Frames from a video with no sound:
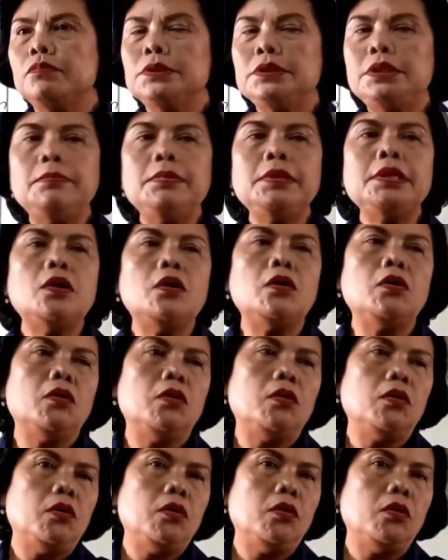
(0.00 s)
di mana? Cibinong,
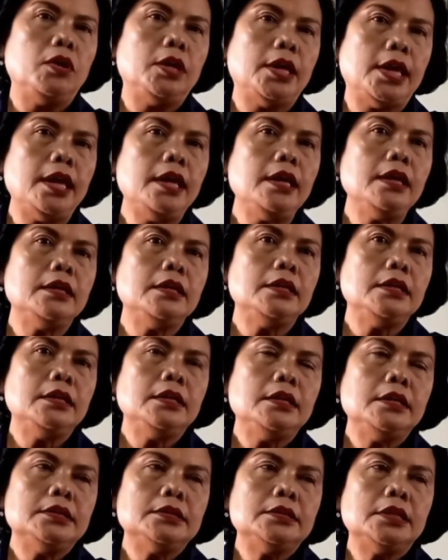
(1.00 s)
ya.
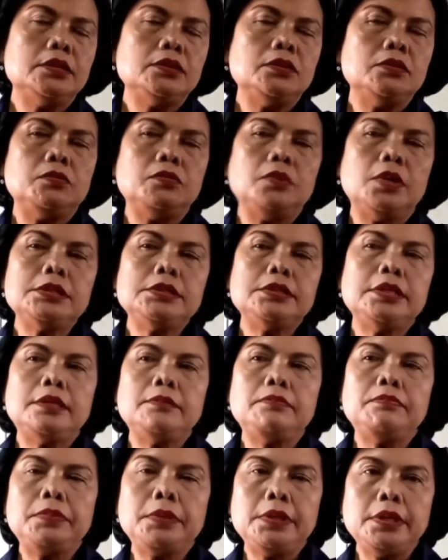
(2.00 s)
Satu buah
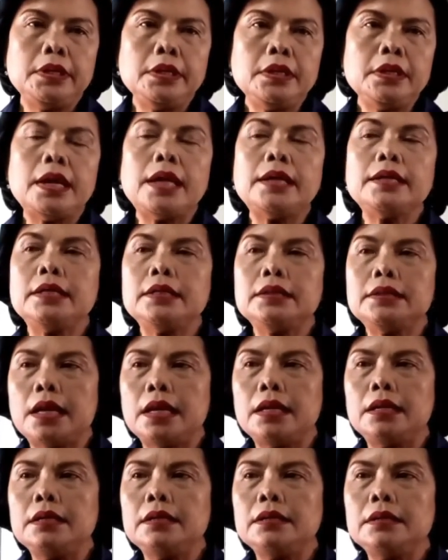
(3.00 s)
senpi
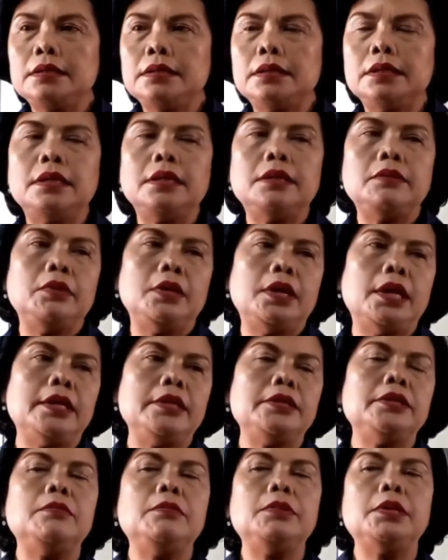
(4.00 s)
rakitan di
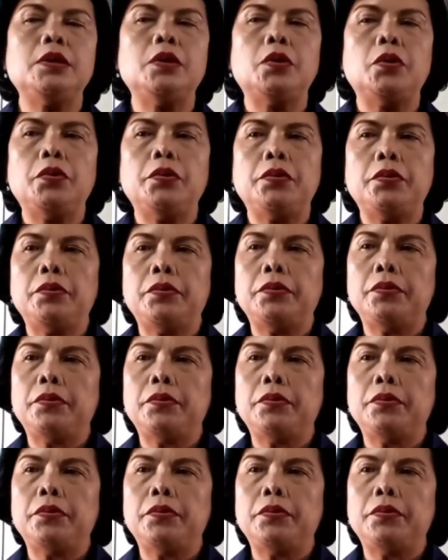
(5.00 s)
wilayah Cibinong.